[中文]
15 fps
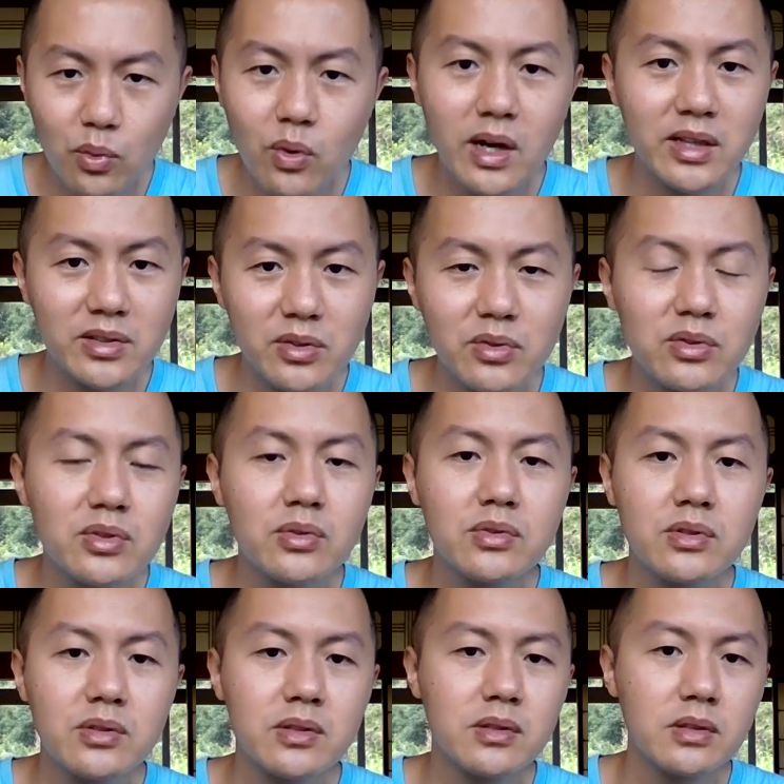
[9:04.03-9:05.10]
乱，就就
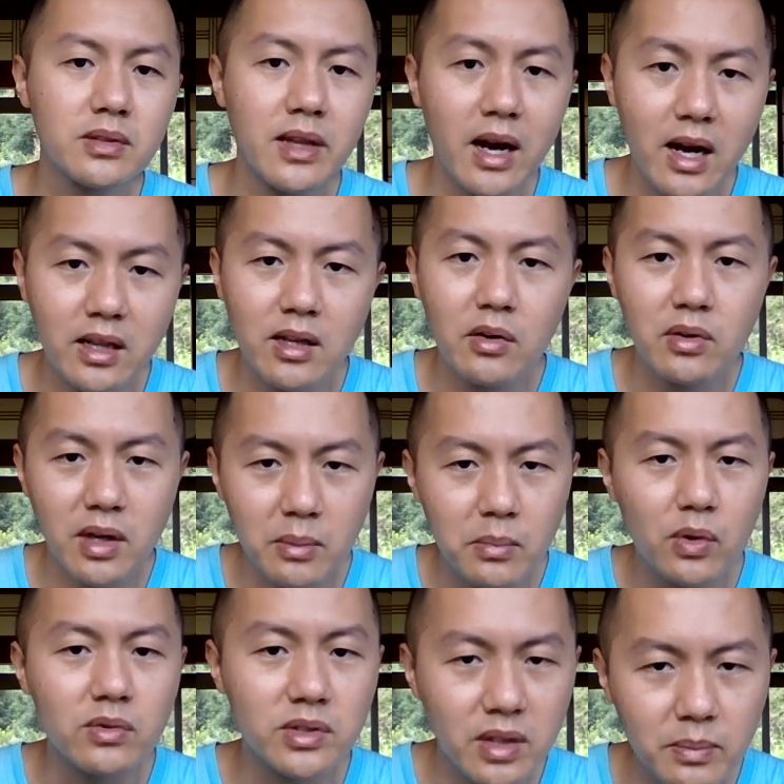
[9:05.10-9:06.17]
是达到他
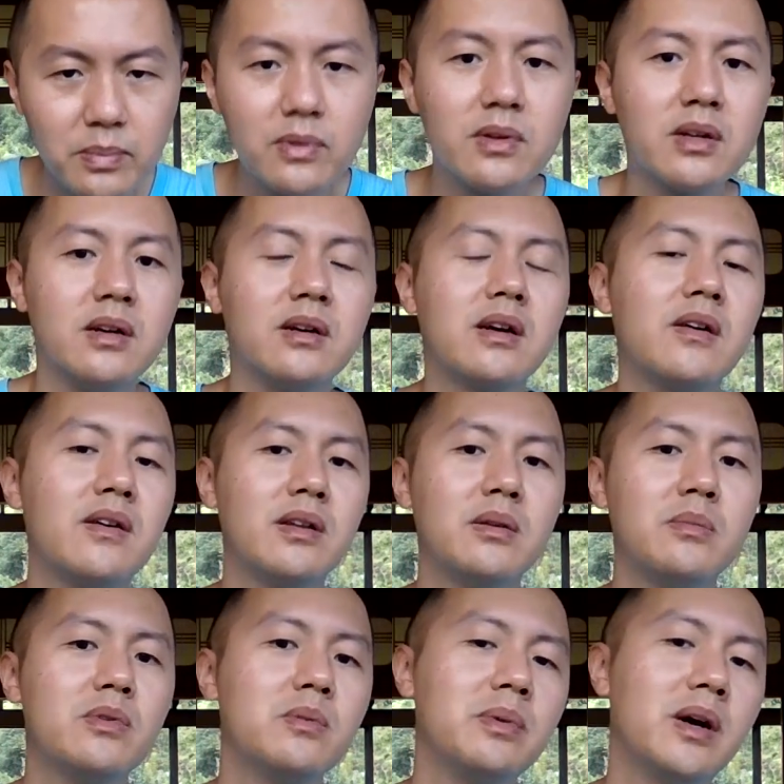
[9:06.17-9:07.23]
某些不可告人的
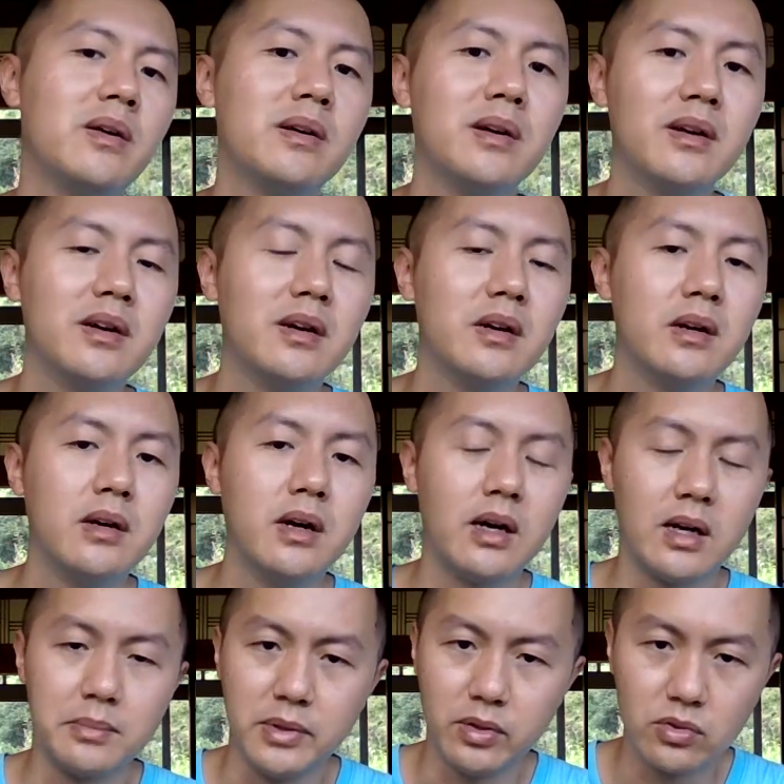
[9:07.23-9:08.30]
目标，
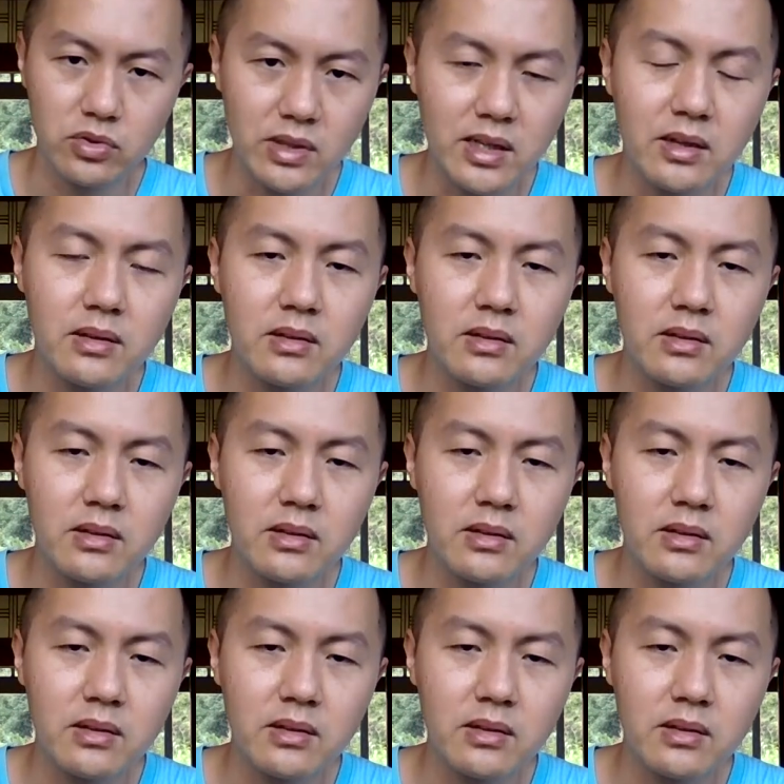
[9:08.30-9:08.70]
啊，比如赚，